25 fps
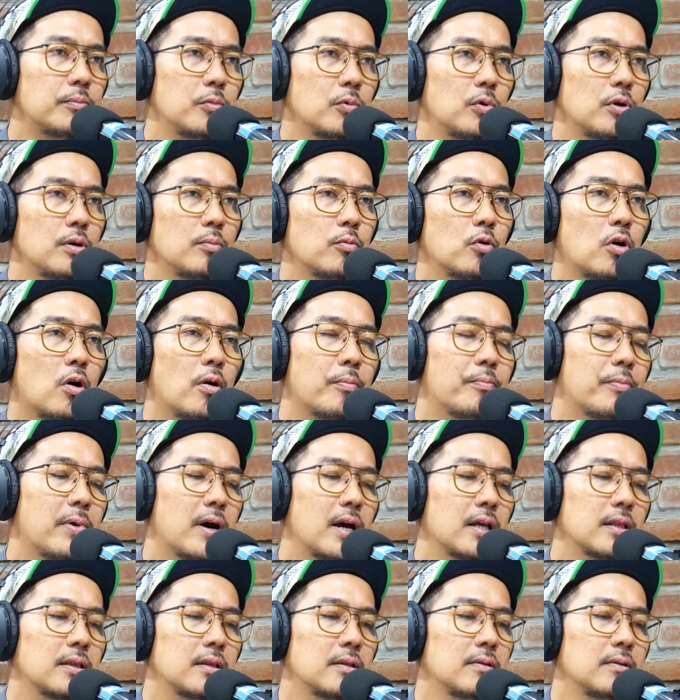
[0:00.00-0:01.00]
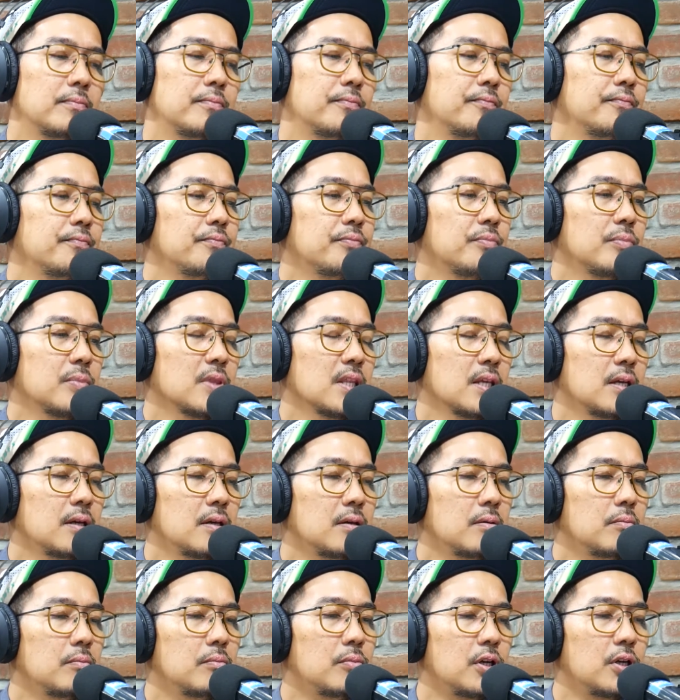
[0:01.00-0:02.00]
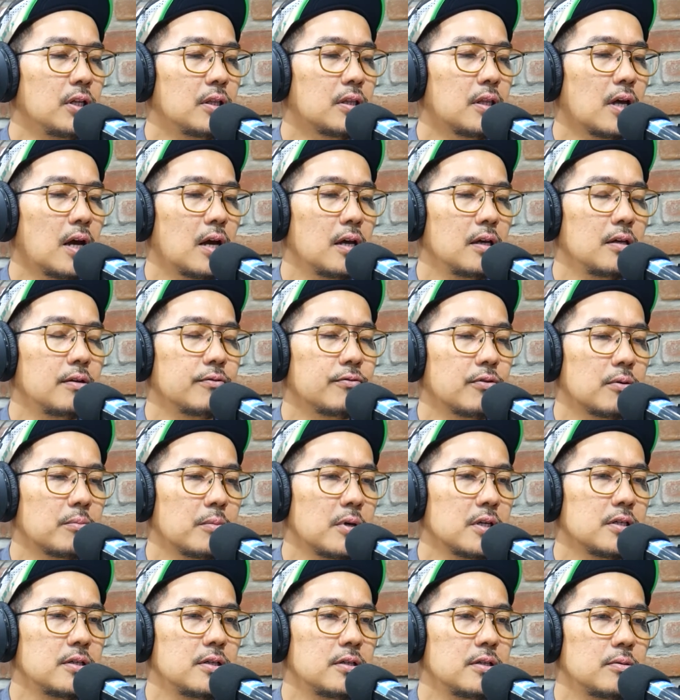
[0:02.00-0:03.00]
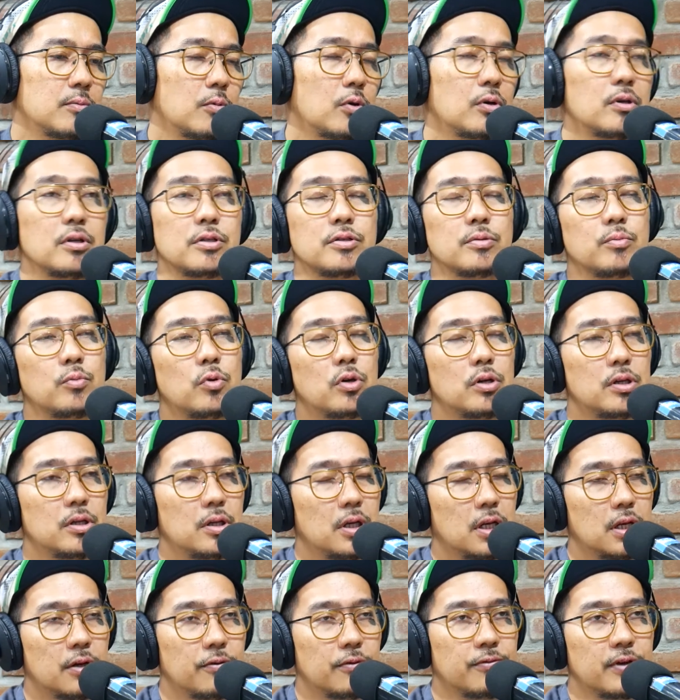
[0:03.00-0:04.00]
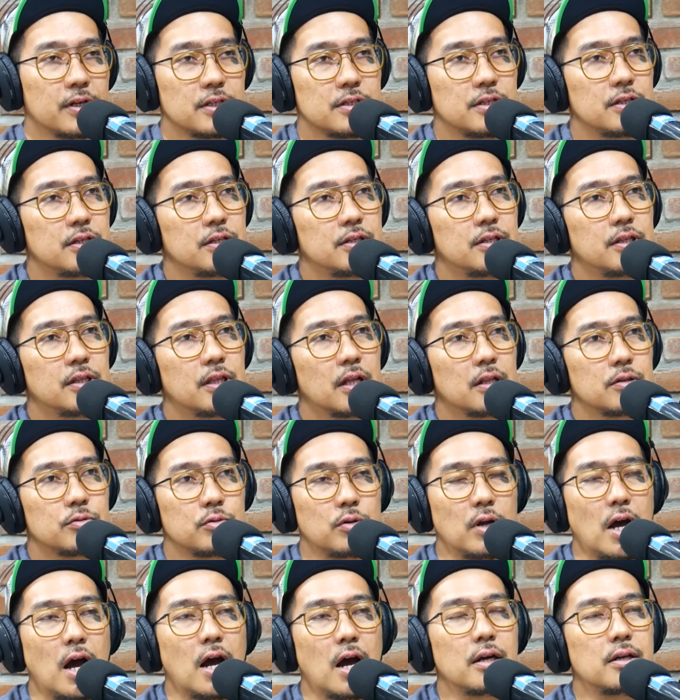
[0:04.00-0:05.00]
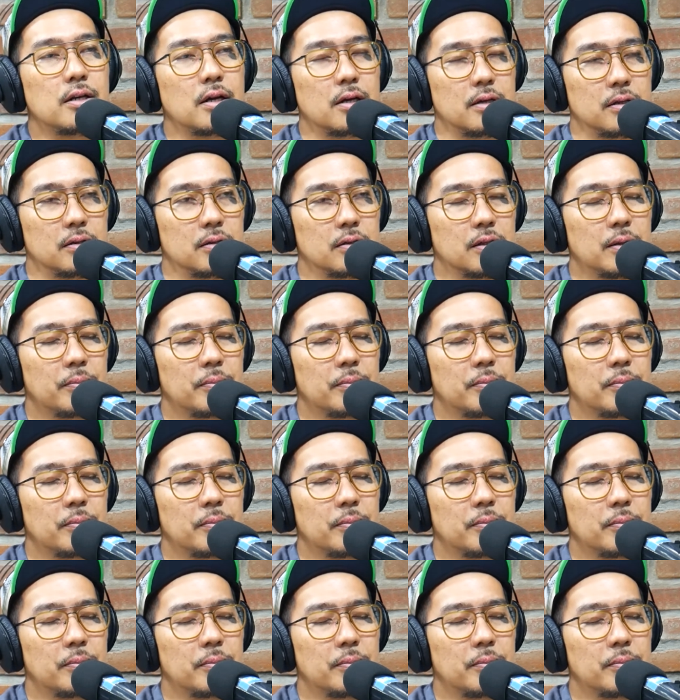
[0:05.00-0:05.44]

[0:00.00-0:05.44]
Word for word: 2004 berita informasi semua udah semua versi digital sudah ada gitu.